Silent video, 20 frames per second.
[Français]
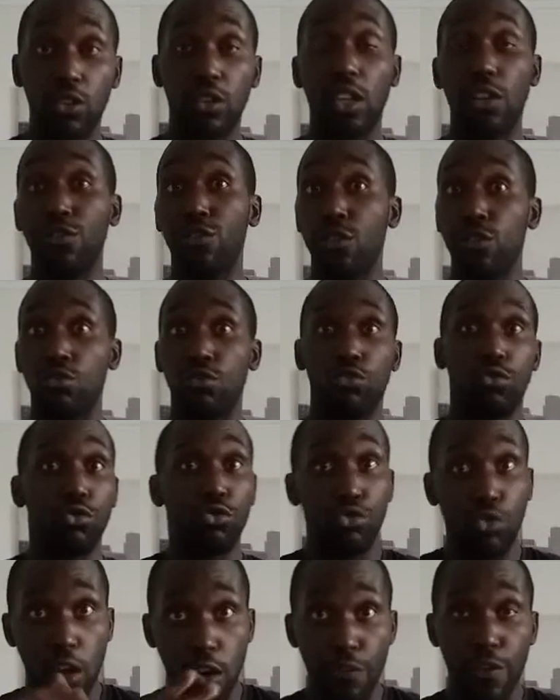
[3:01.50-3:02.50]
que défendre, donc
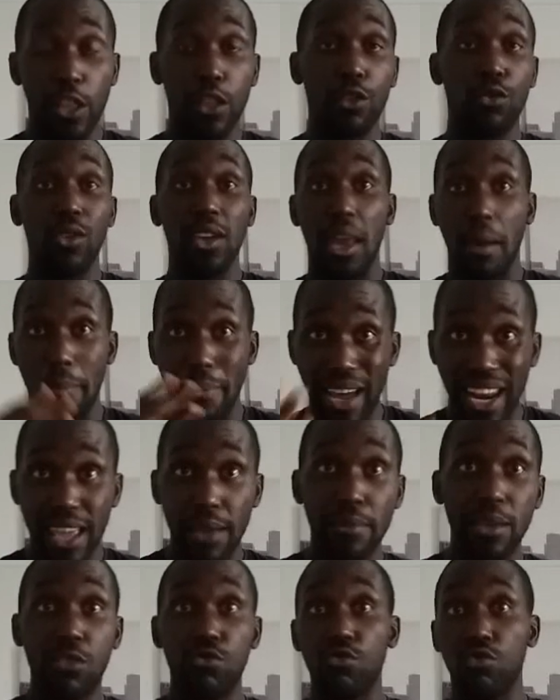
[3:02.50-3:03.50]
le joueur en face de toi, il n'a pas
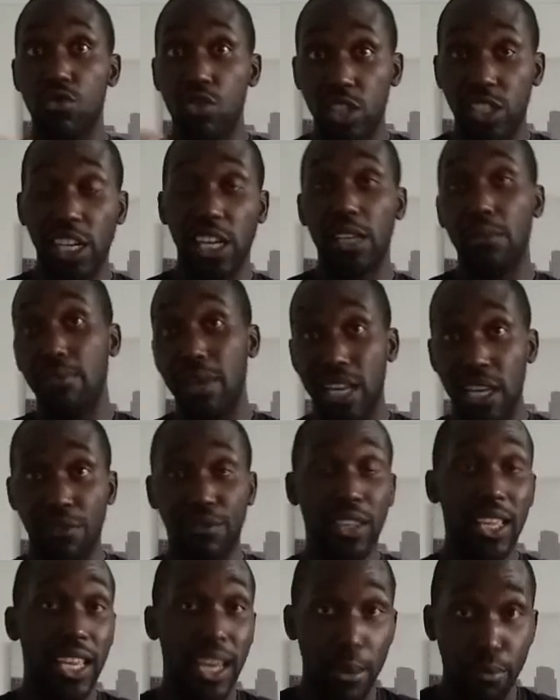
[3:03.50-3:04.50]
l'habitude de gérer une balle
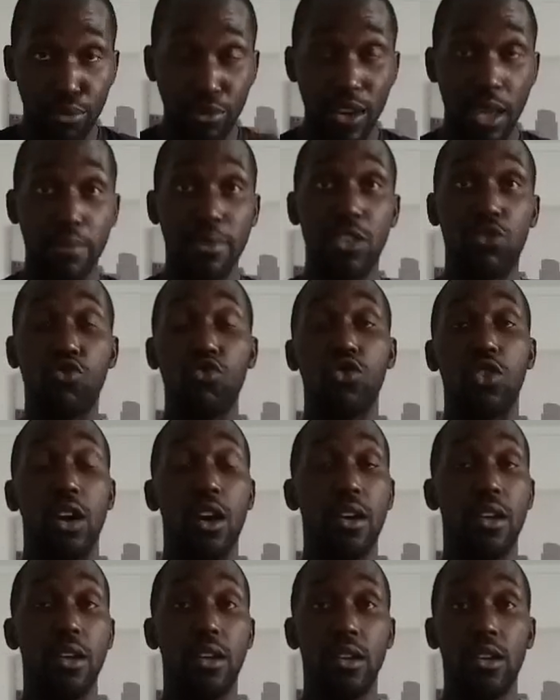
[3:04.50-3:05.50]
liftée, il a plus l'habitude
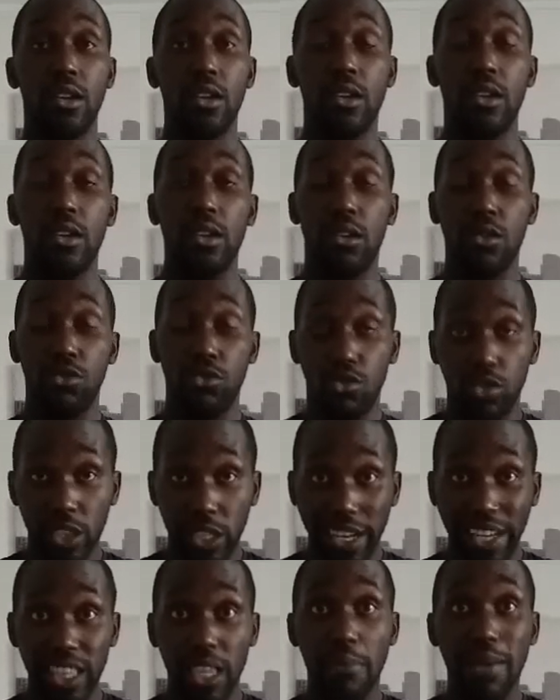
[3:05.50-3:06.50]
de
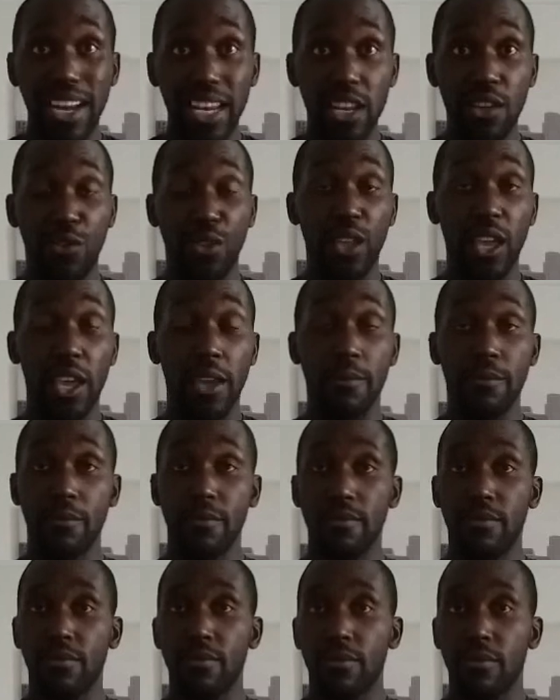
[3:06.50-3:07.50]
gérer des balles liftées.
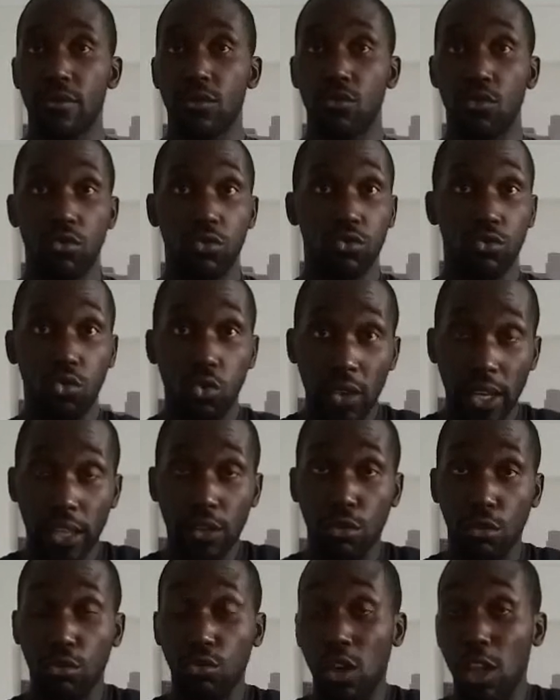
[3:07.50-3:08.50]
Donc ton
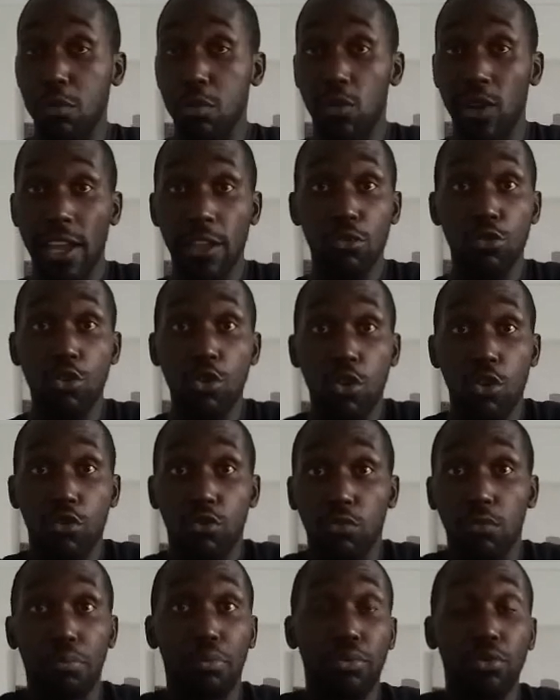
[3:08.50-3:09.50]
intention à ce moment-là ne
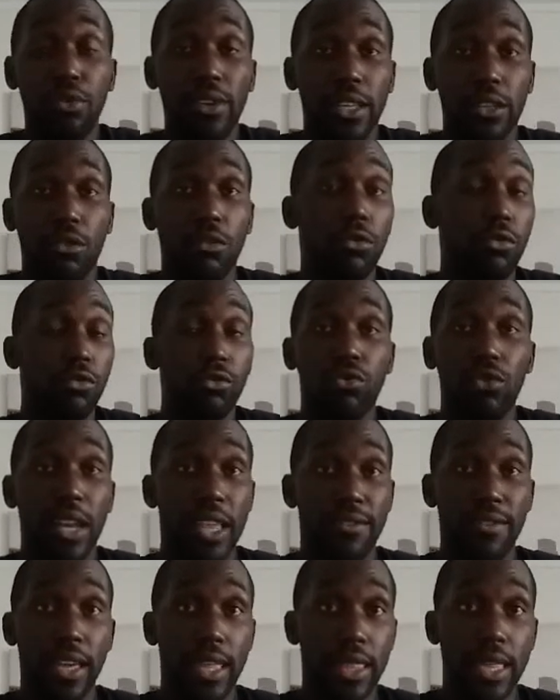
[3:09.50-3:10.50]
rencontre plus l'intention de ton
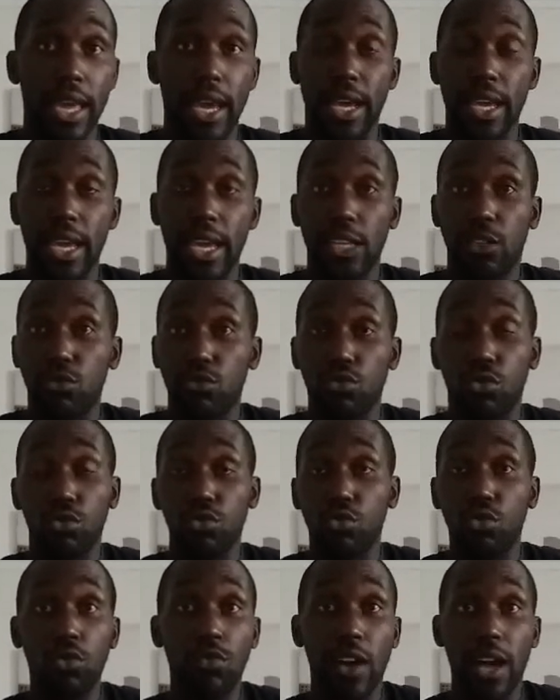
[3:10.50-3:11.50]
adversaire. Et tu te
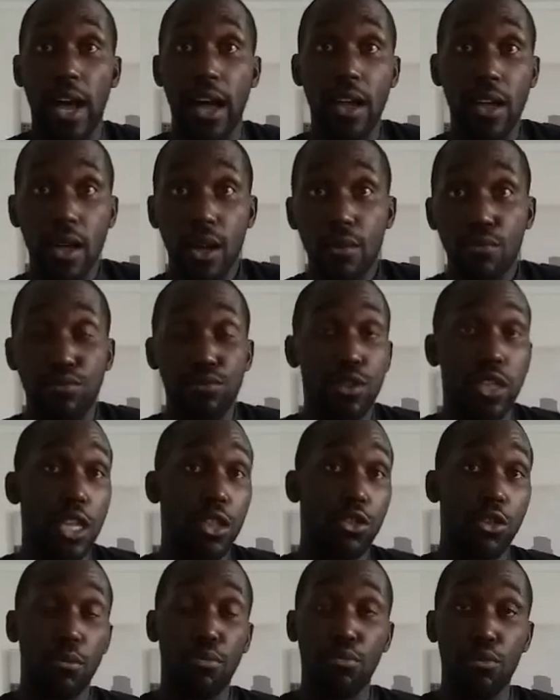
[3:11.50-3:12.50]
retrouves à
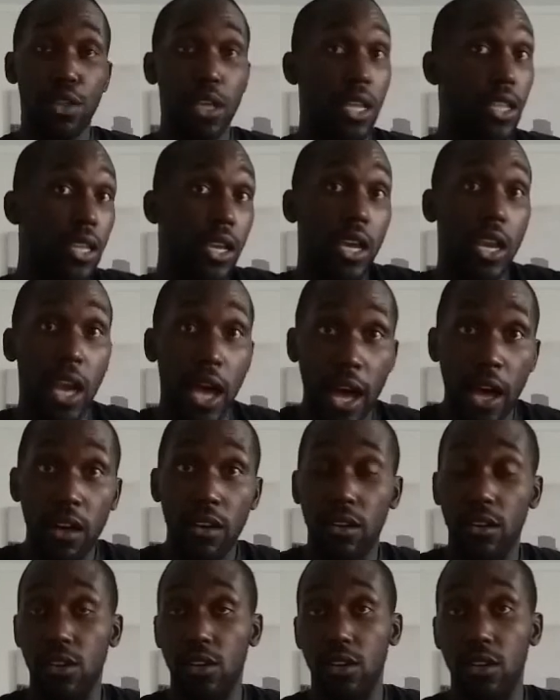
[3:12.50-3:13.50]
poussette sans poussette. Et
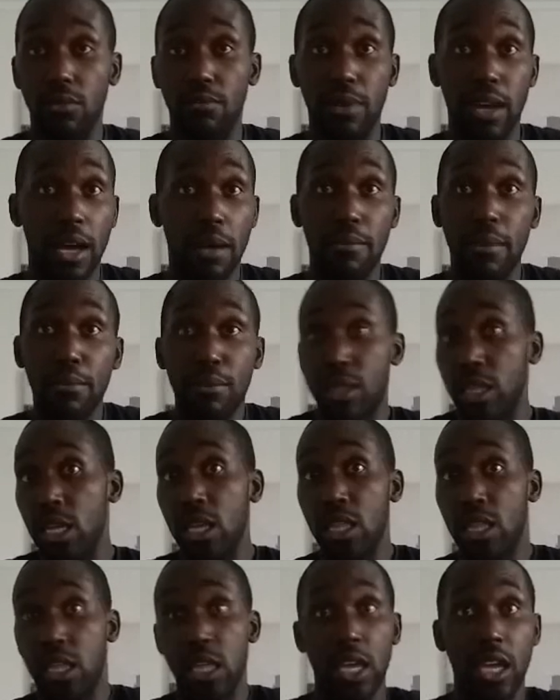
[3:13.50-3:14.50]
là, euh, bah, même
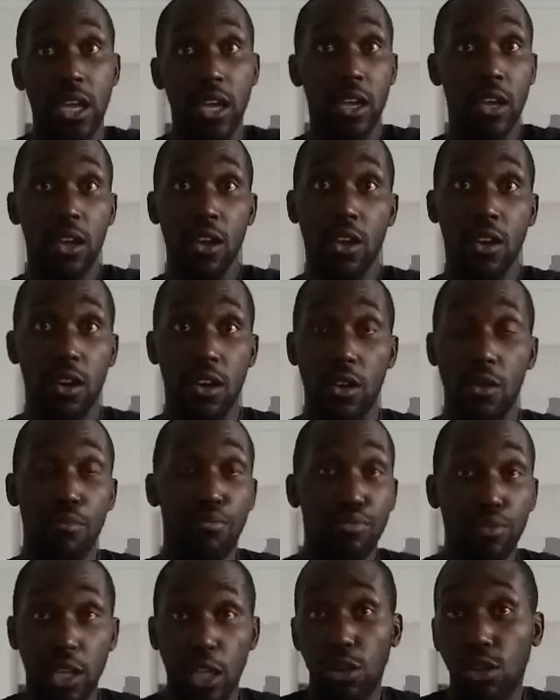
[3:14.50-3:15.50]
si c'est euh,
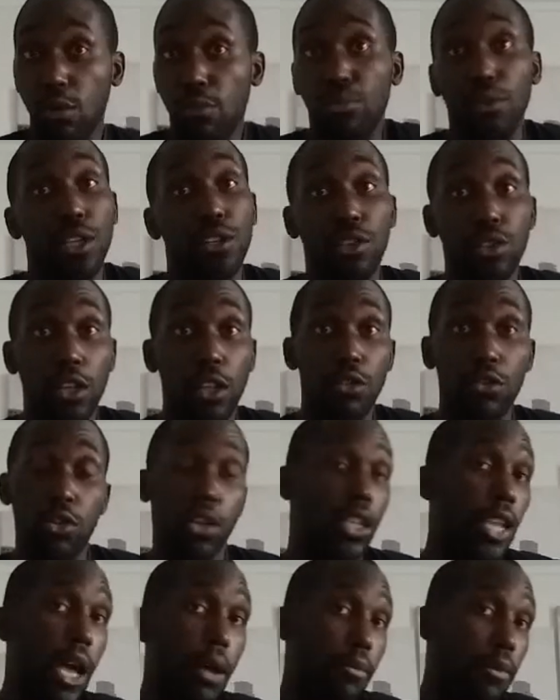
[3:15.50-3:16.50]
poussette sur poussette sur de
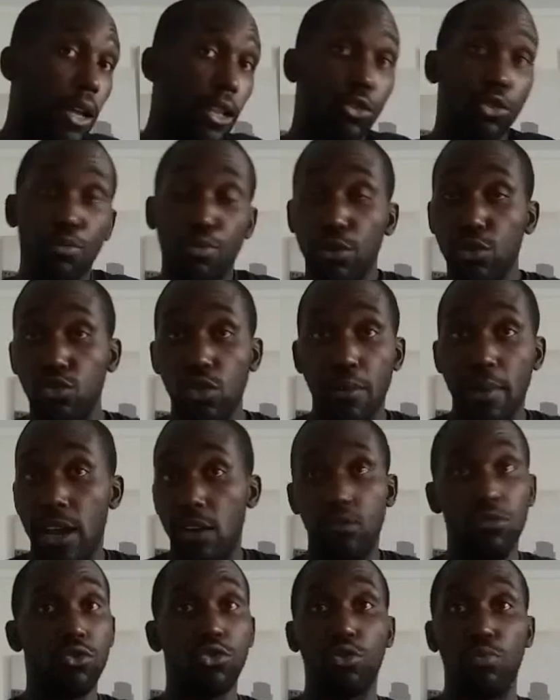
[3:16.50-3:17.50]
table, bah, tu peux jouer ma
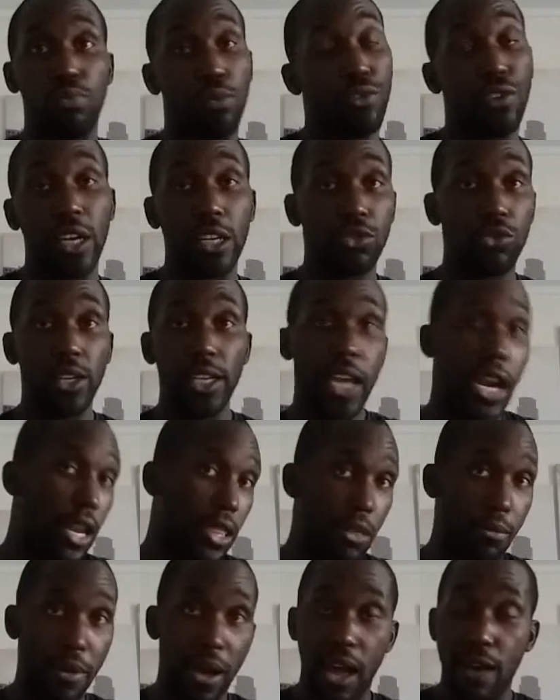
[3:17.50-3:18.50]
longue, tu peux faire jouer
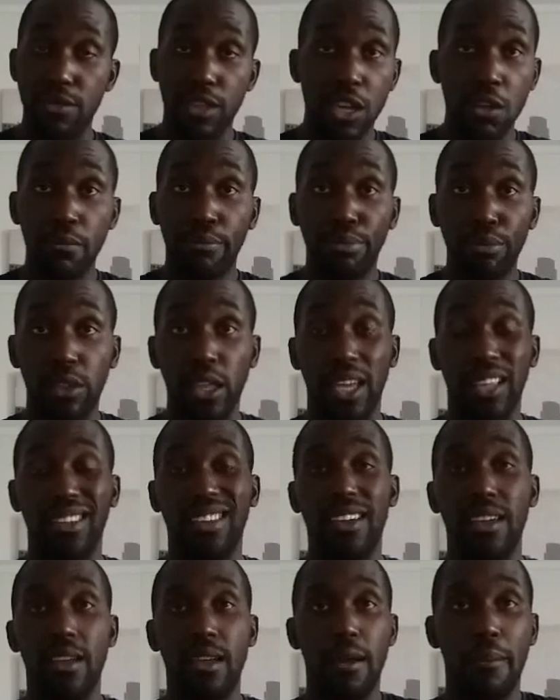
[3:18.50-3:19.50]
égal, c'est pas grave, une
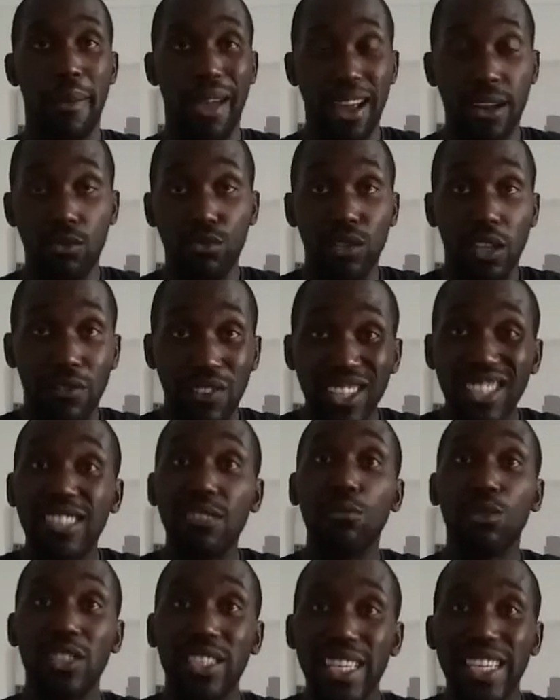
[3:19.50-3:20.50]
poussette. Par contre,
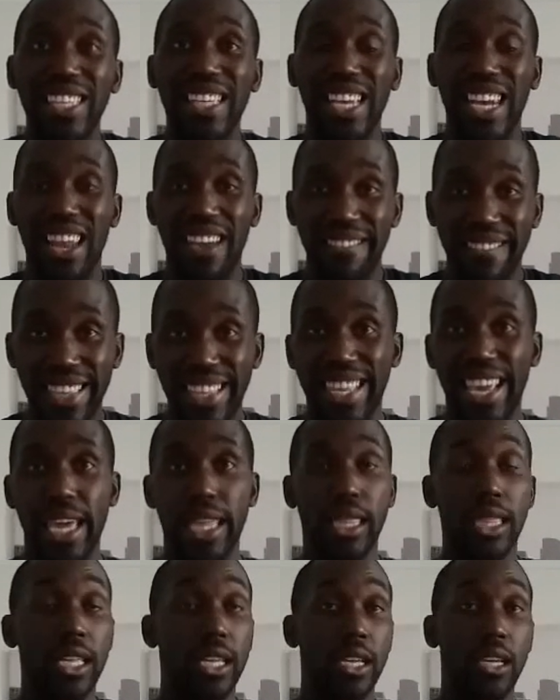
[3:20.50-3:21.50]
effectivement, dès qu'il y a de la
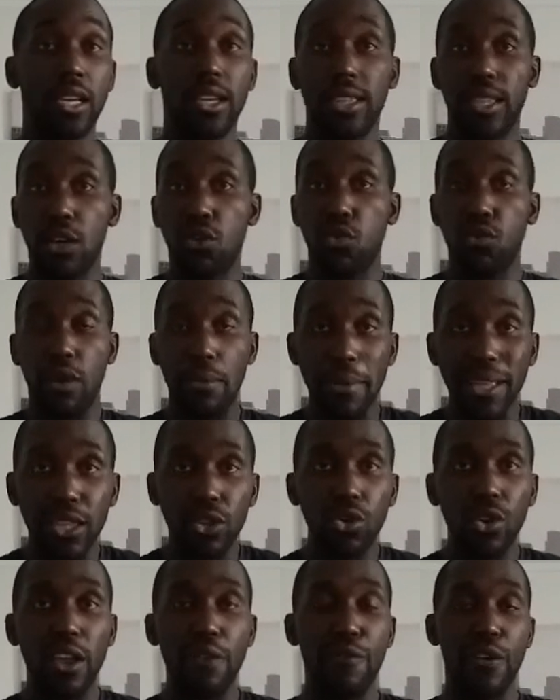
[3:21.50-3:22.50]
vitesse, dès qu'on va mettre
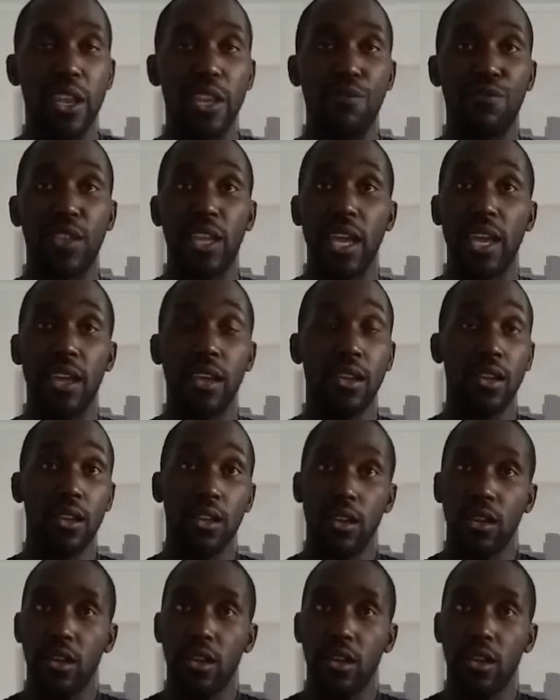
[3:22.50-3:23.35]
de l'effet lifté,